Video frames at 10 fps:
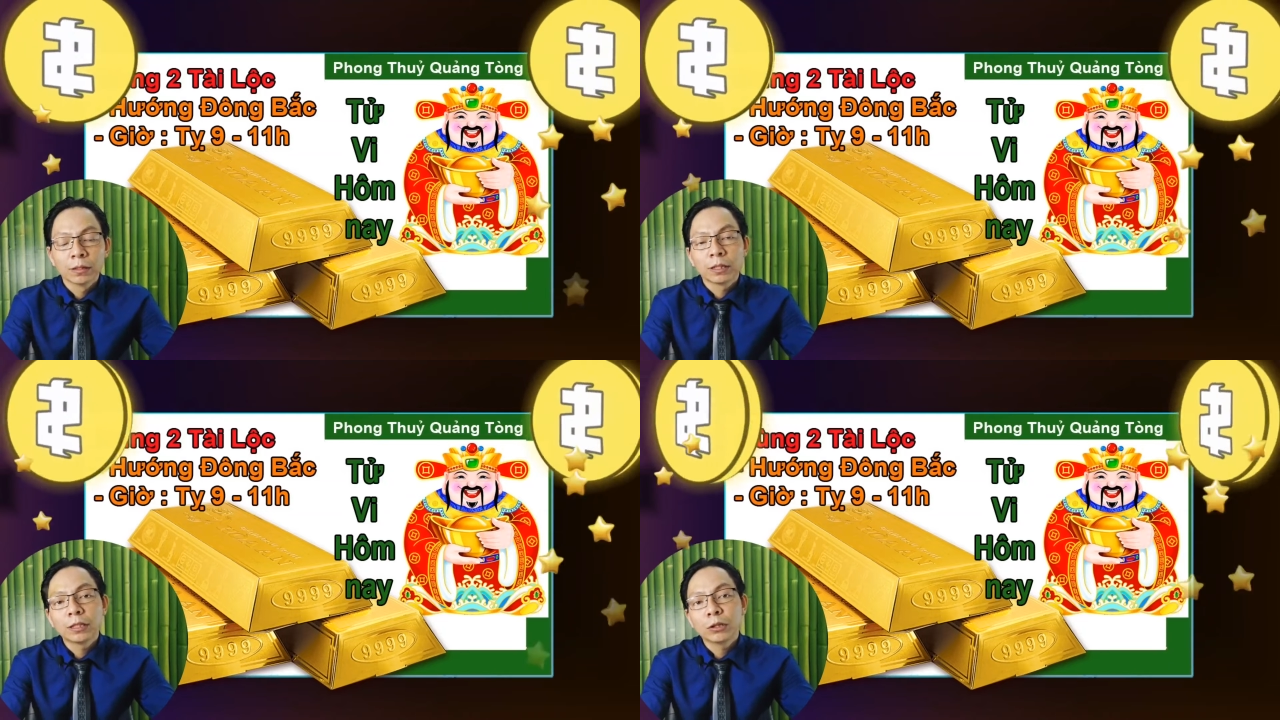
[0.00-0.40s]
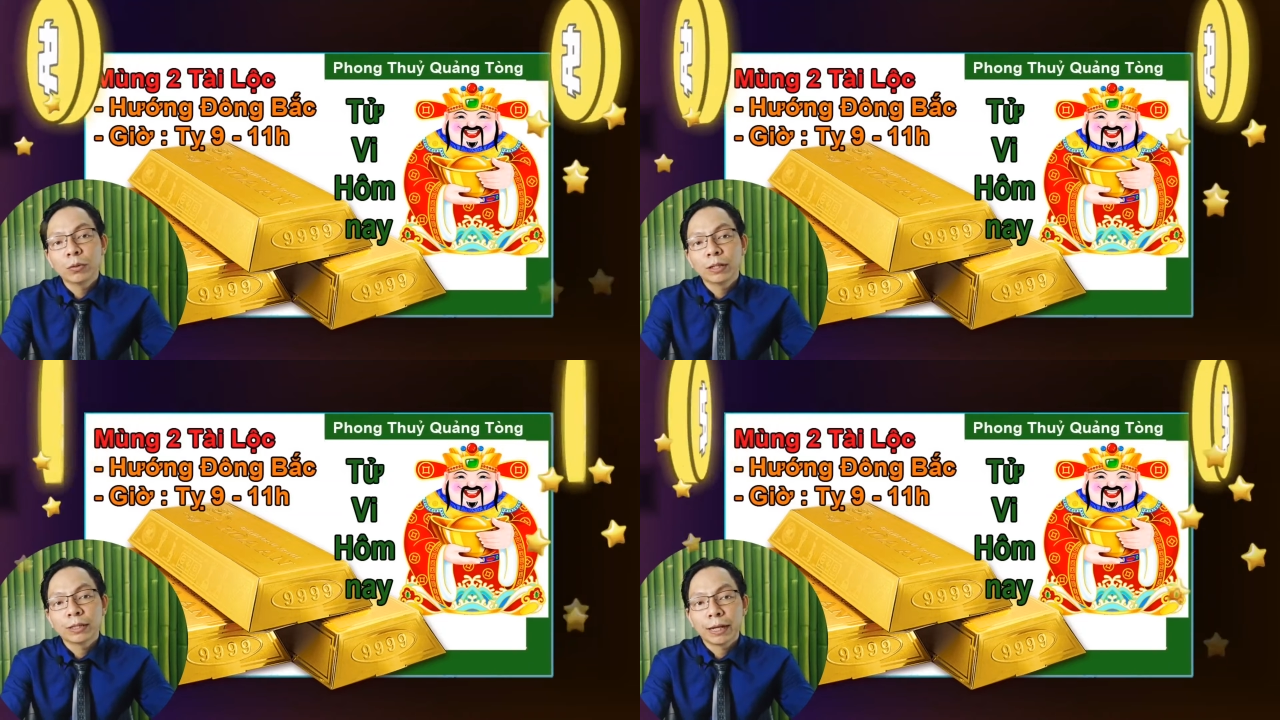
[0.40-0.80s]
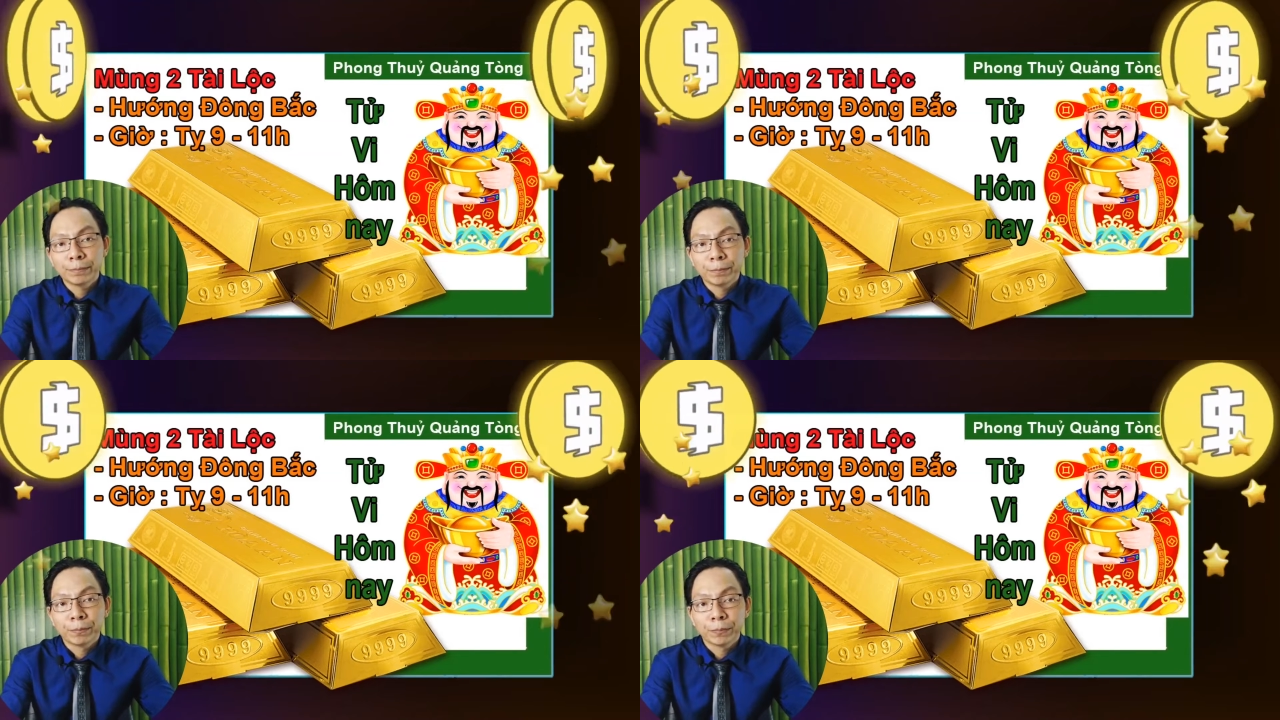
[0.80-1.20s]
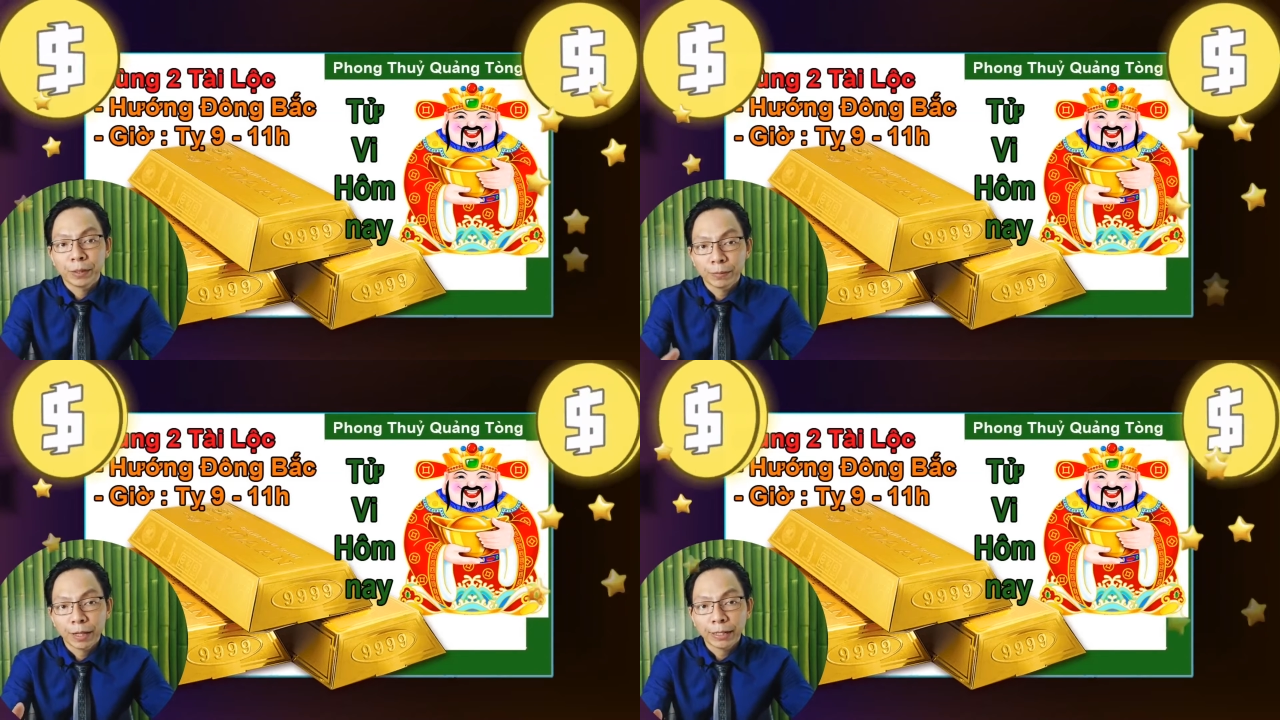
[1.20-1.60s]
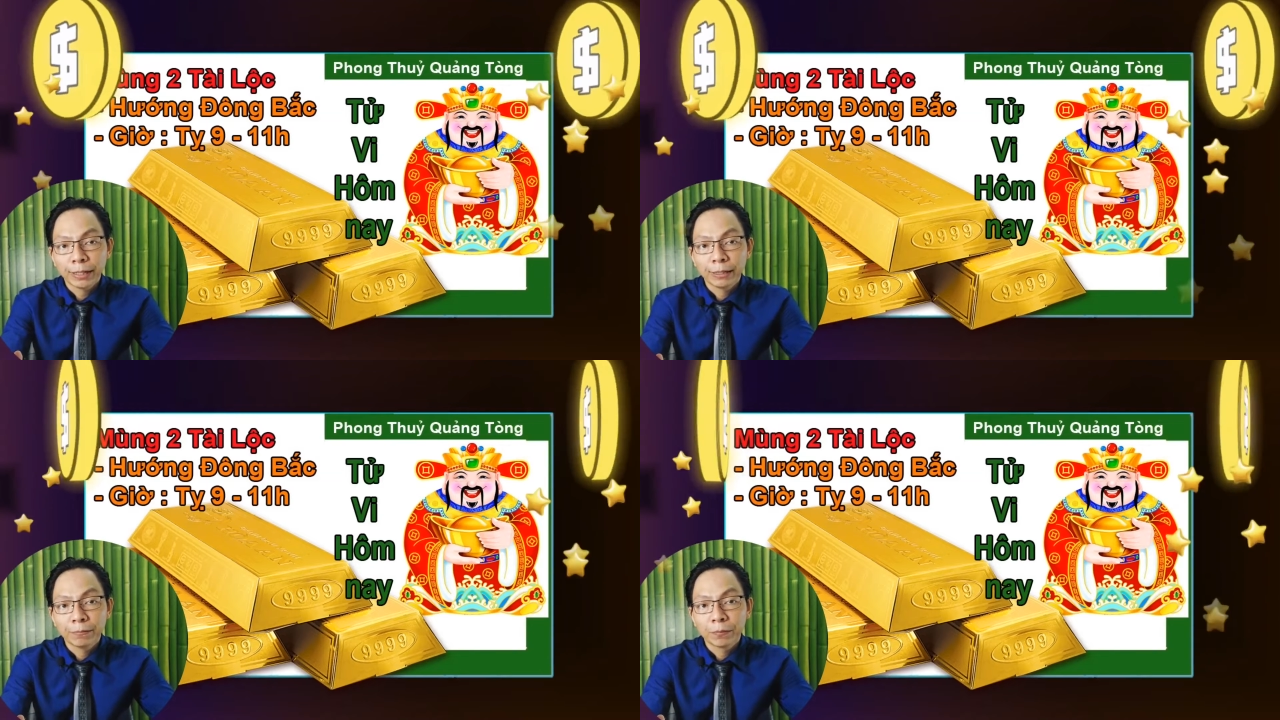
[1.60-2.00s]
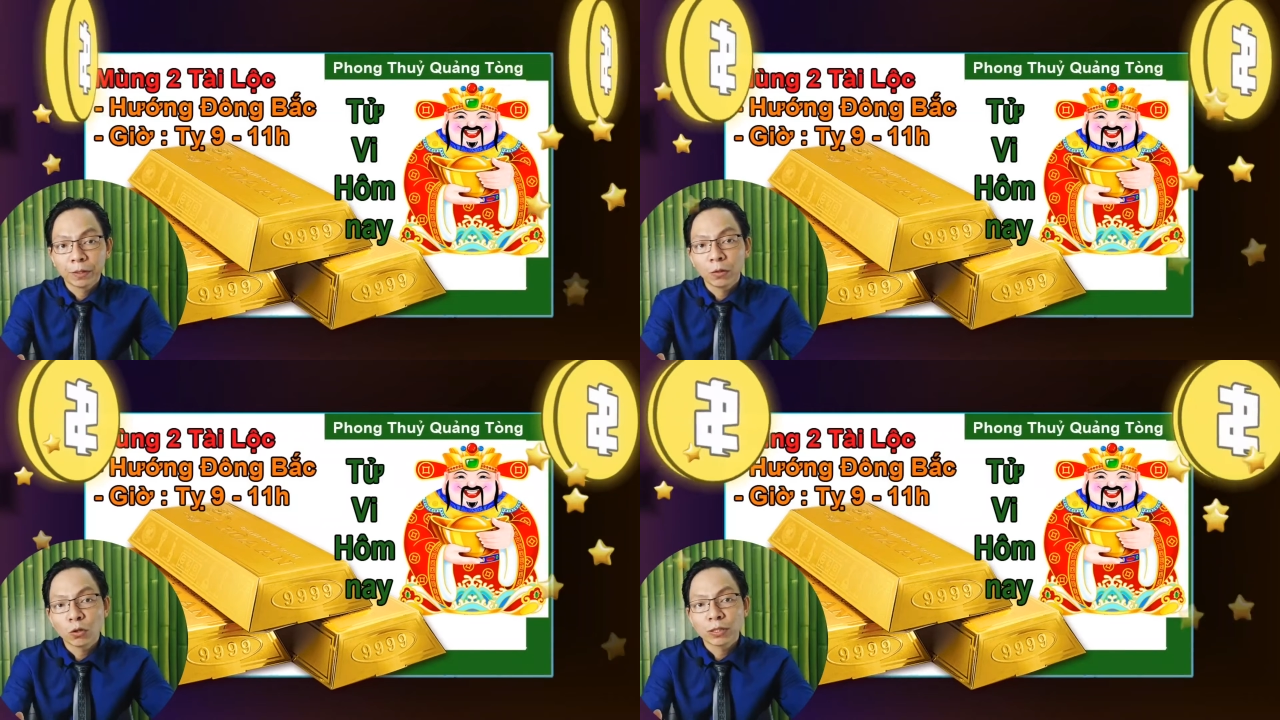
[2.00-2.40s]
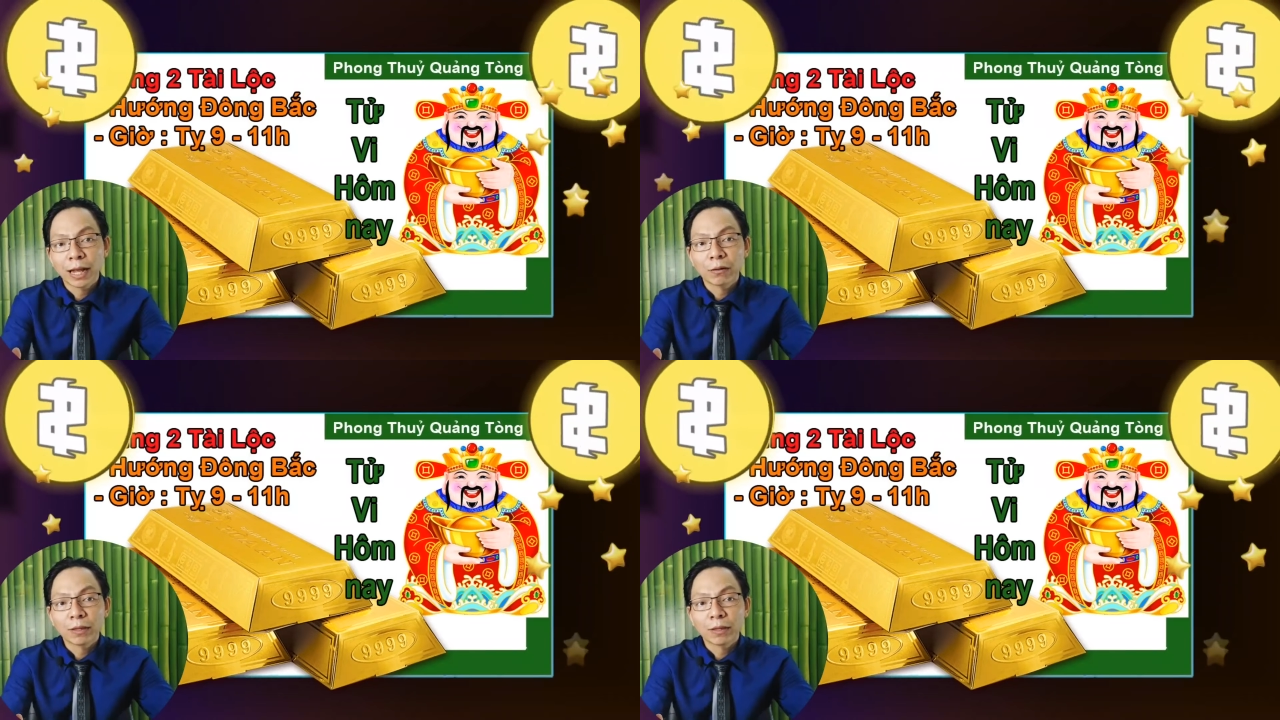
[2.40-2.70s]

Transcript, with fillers: Kính thưa quý anh chị em, năm nay cái ngôi sao